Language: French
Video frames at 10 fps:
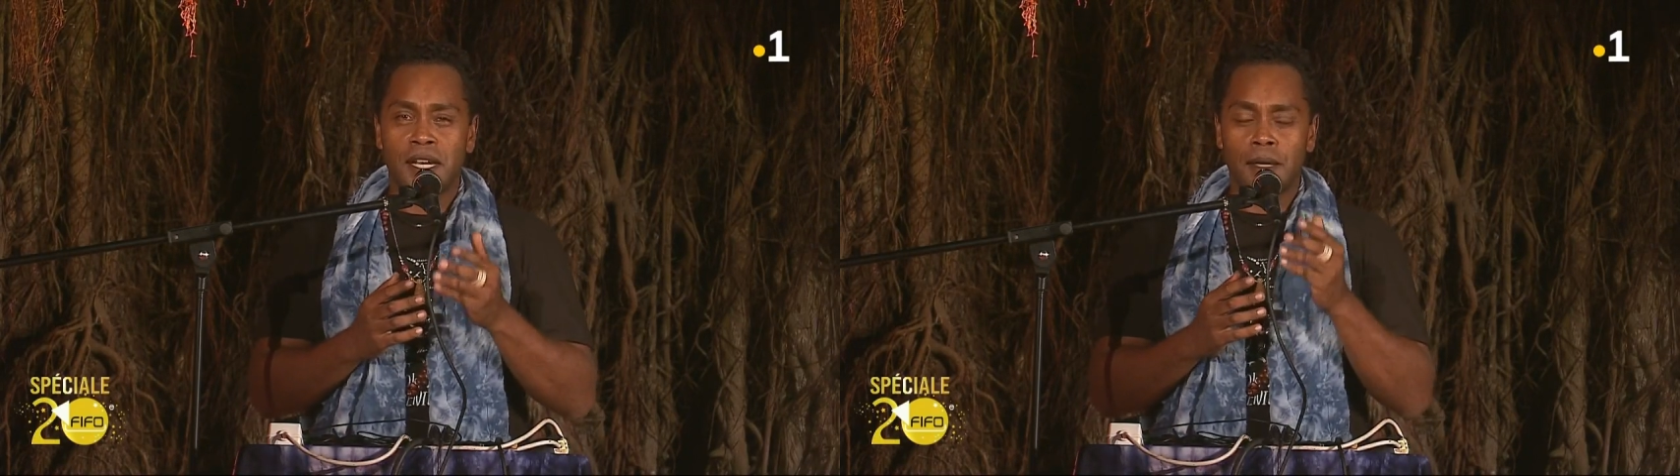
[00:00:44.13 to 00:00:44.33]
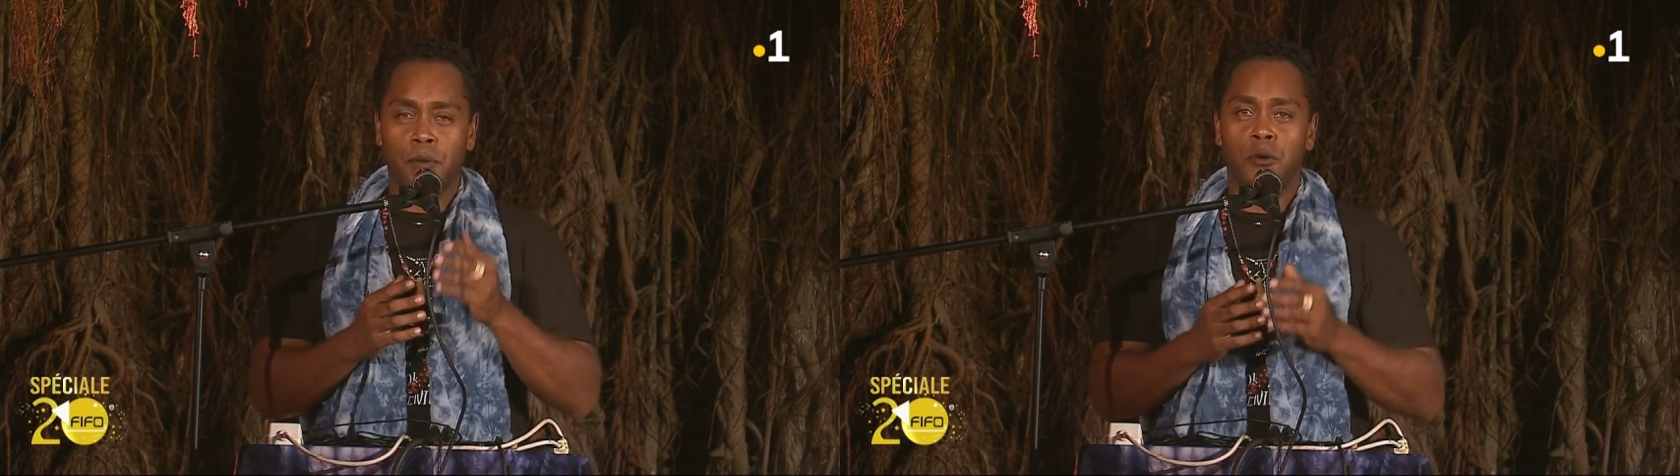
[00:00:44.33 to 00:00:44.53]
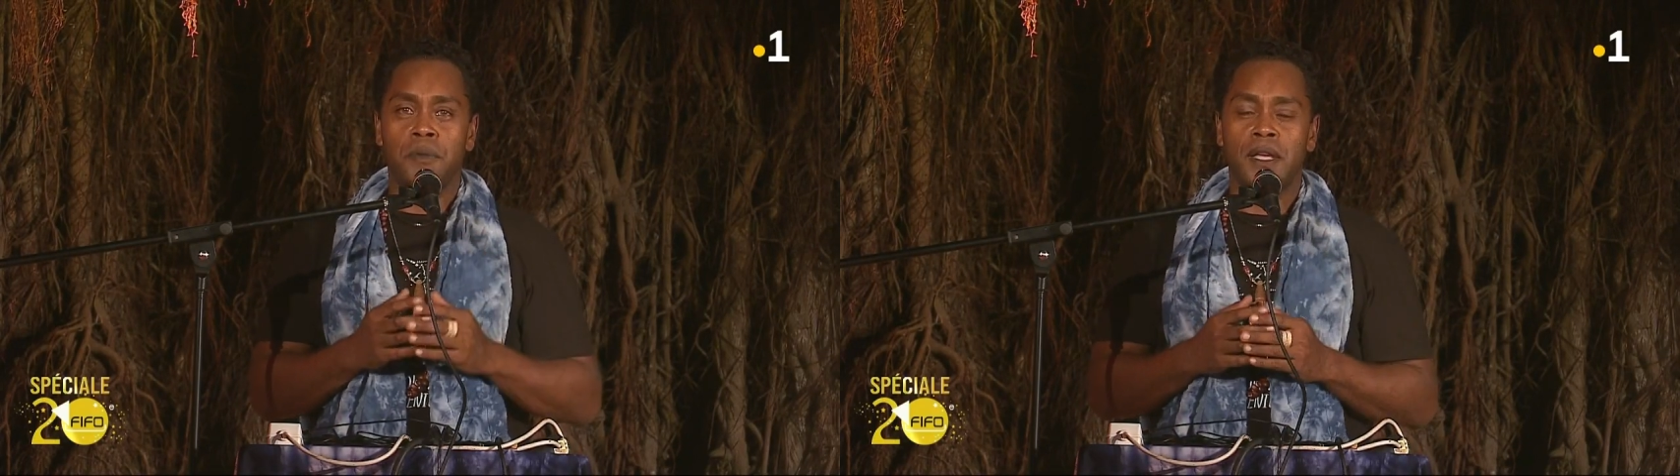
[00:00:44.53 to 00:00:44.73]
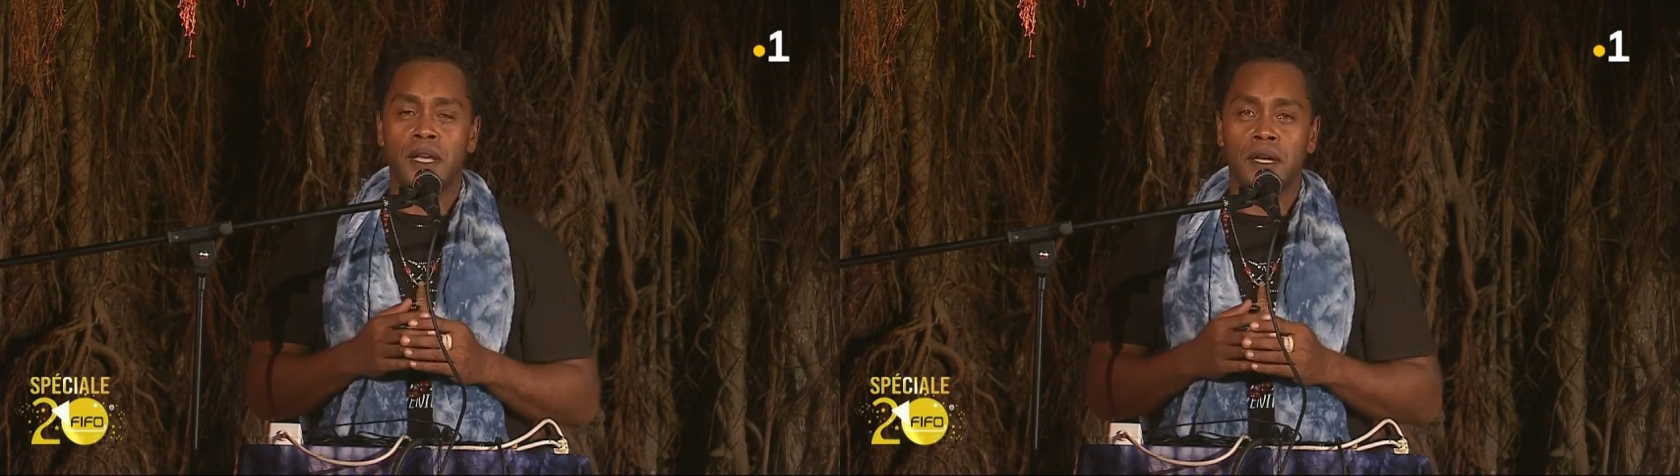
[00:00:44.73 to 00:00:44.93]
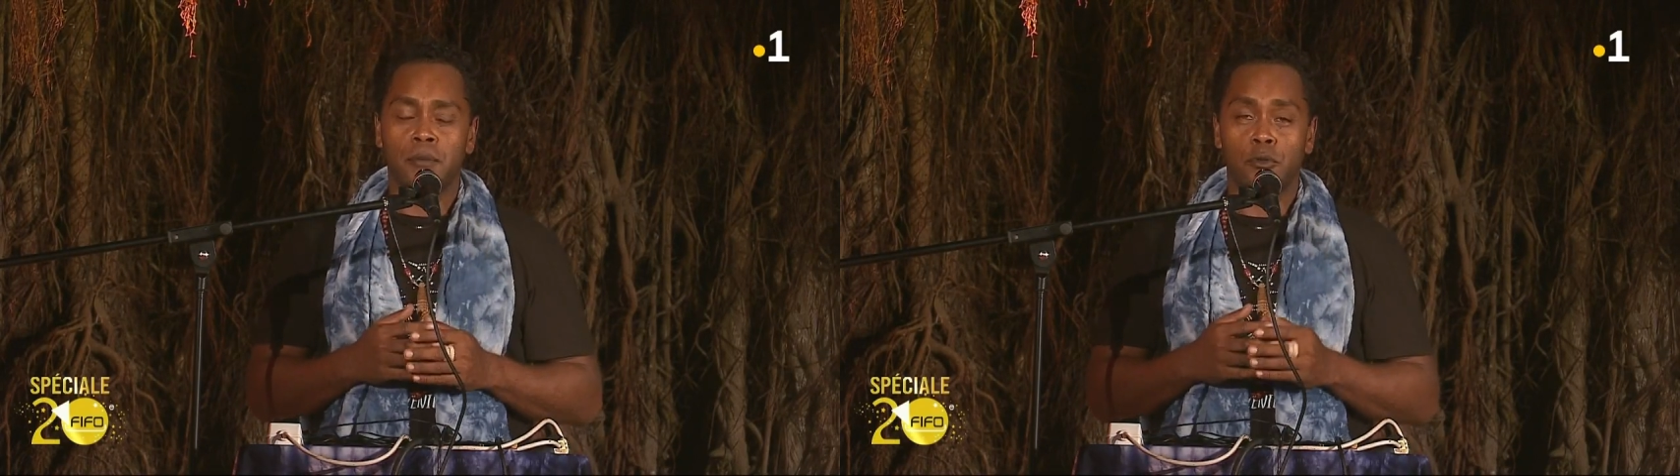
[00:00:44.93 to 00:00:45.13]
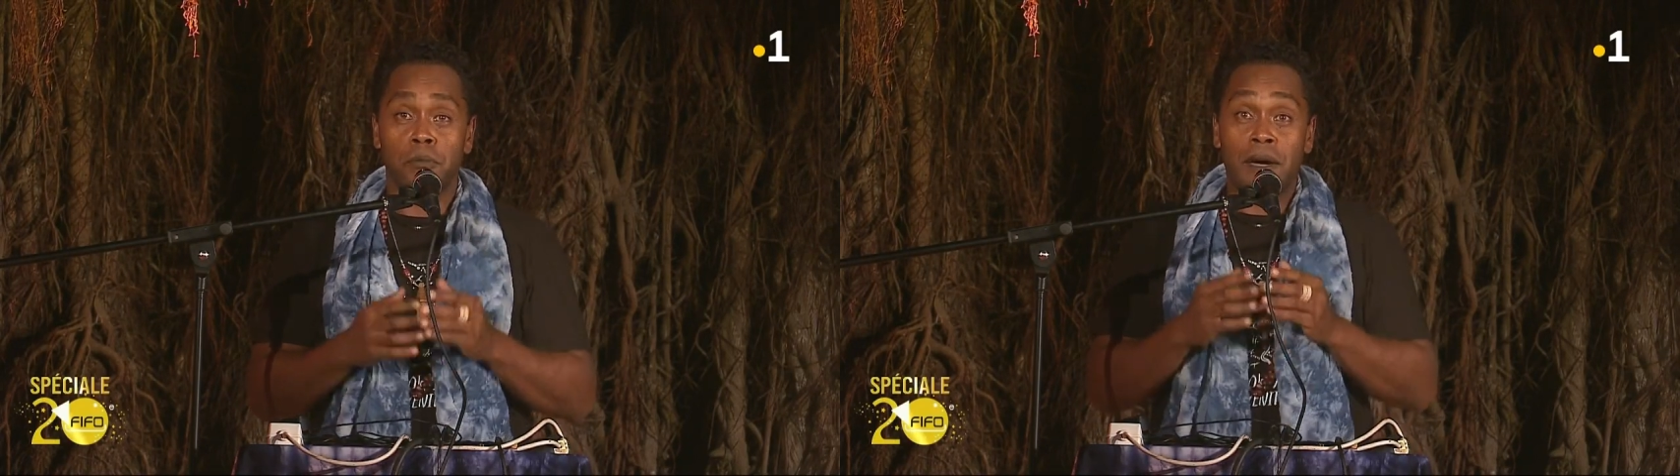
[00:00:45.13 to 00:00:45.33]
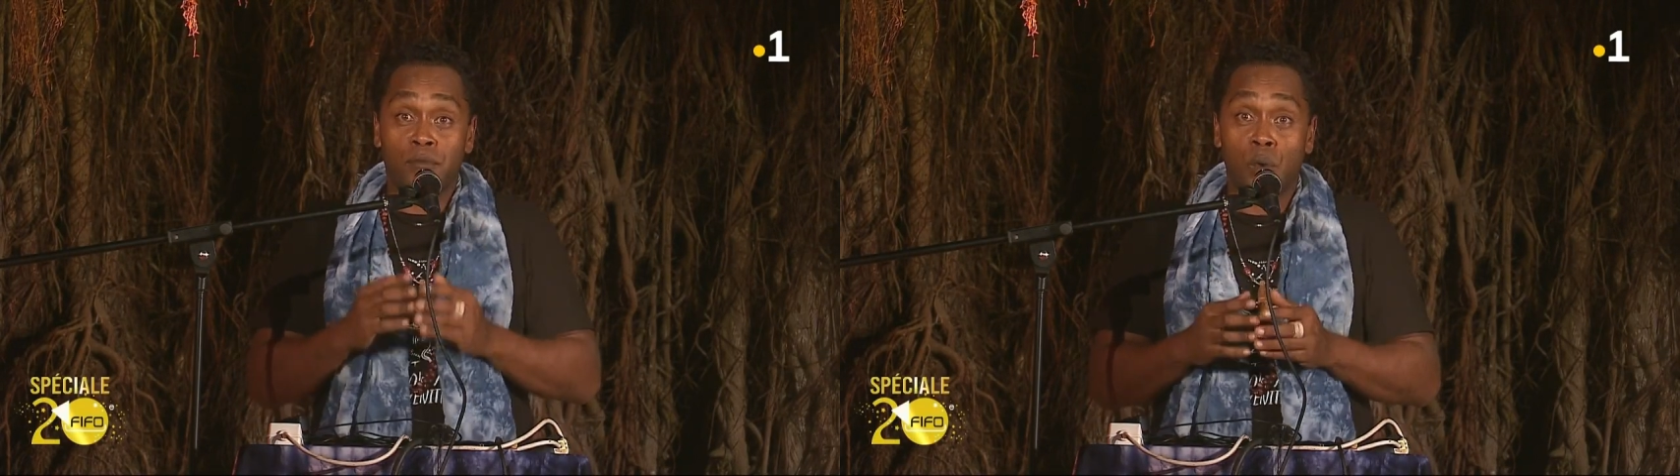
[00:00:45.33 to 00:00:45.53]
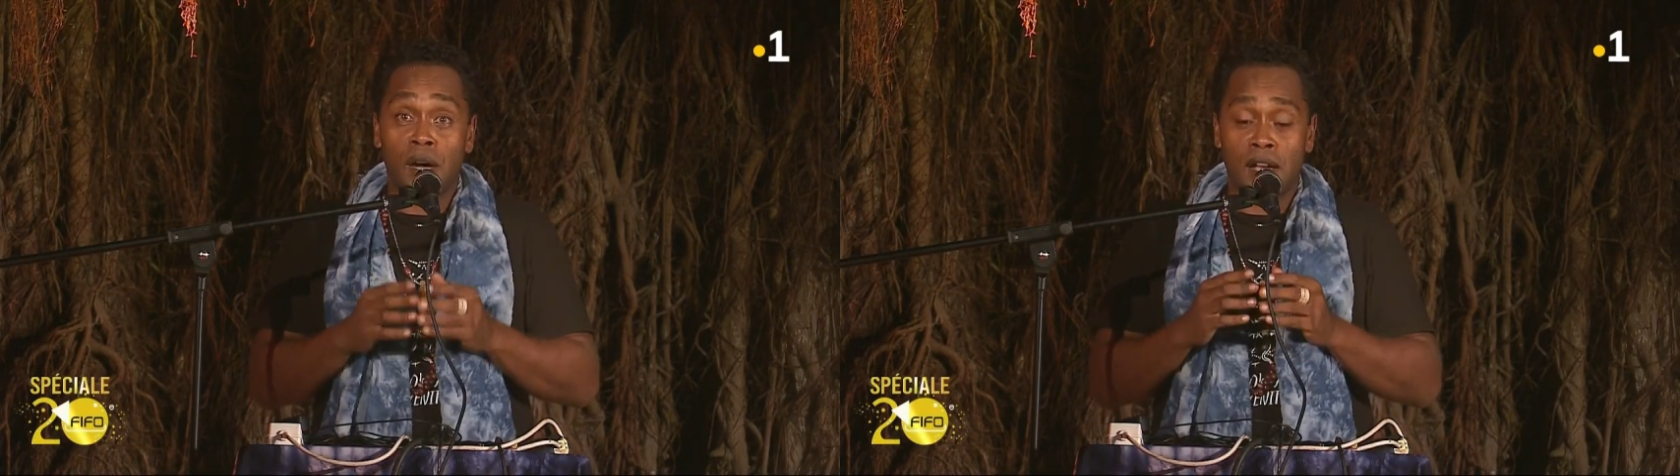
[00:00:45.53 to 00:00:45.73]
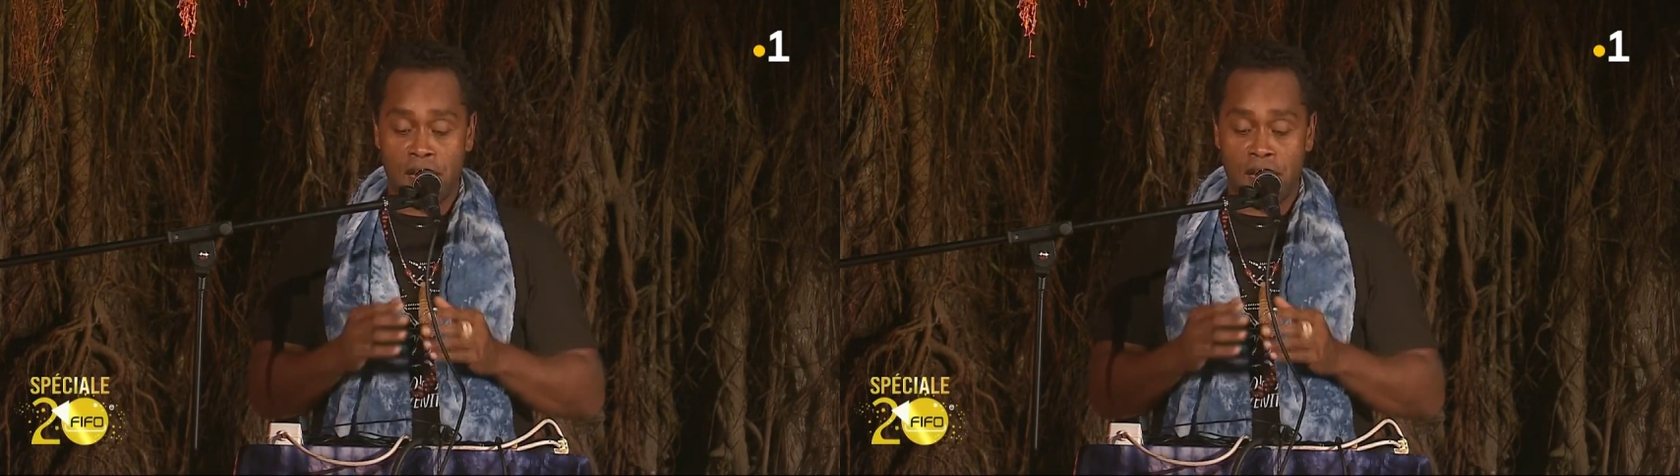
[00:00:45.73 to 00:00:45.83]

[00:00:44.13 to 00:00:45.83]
la première pour m'avoir